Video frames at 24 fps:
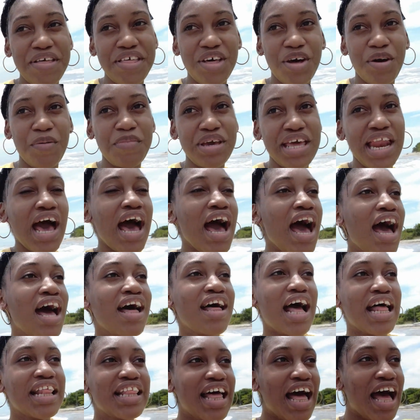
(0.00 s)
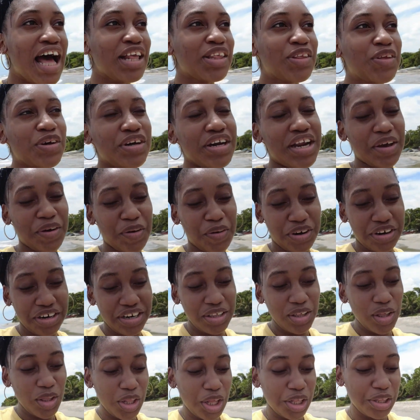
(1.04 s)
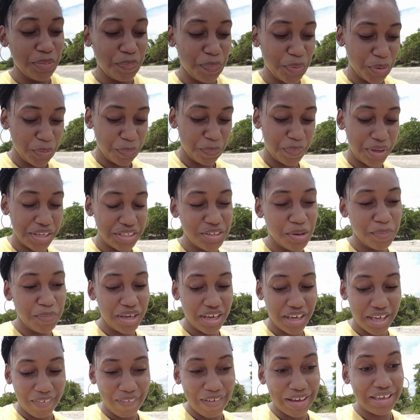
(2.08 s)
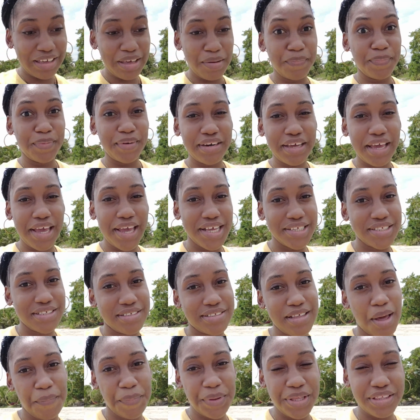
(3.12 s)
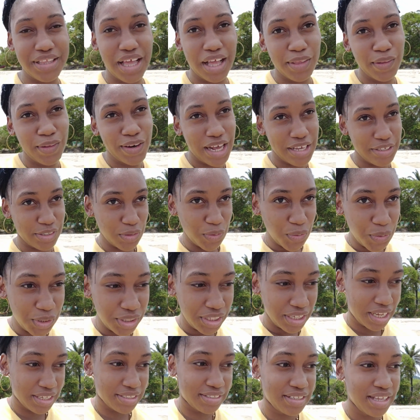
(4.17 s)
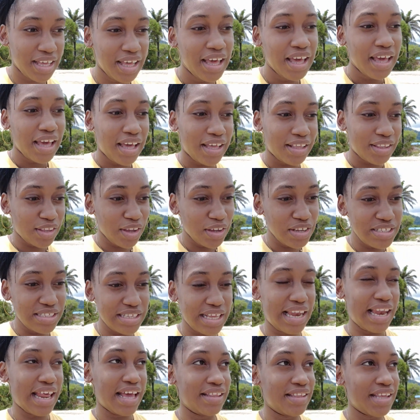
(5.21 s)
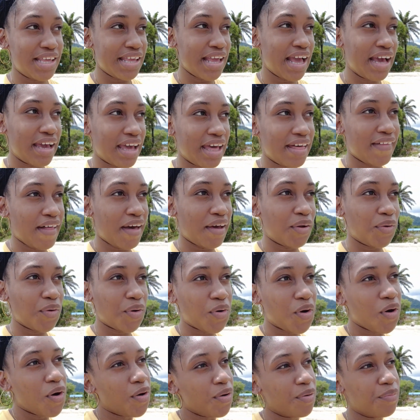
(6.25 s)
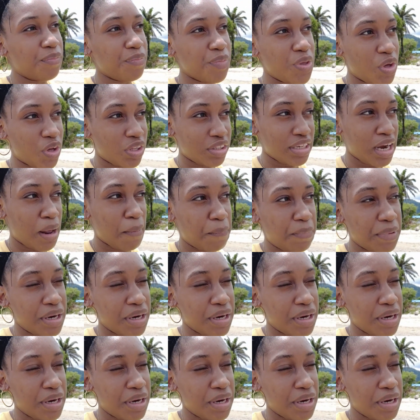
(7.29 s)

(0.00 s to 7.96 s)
me dijo, mira, anda a tu recorrido, no te preocupes, yo me quedo aquí porque ella se está pintando las uñas. Entonces las niñas quedaron con mi otra